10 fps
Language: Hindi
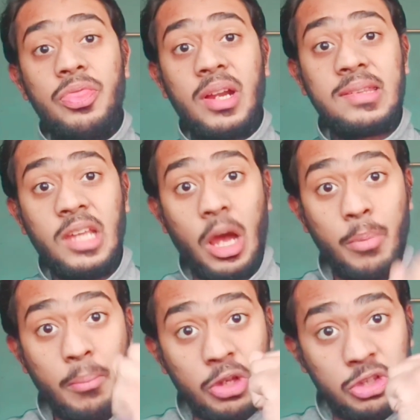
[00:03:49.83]
से अंदर
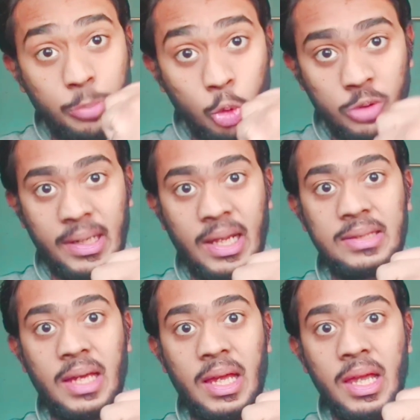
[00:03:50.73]
से हमें मजबूत
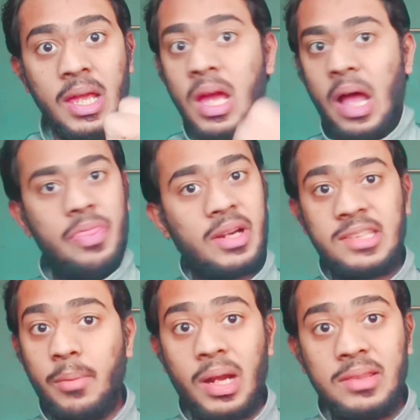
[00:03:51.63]
बनाता है
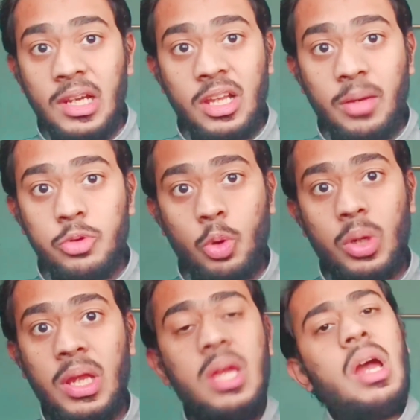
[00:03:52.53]
अंदर से हमारा दिल
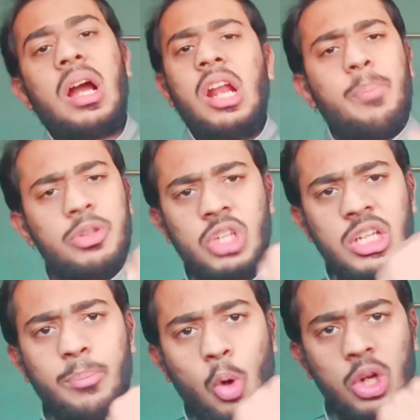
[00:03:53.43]
कमजोर है अगर
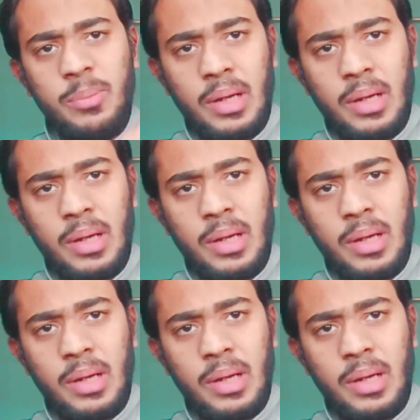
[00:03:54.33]
आपने चलिए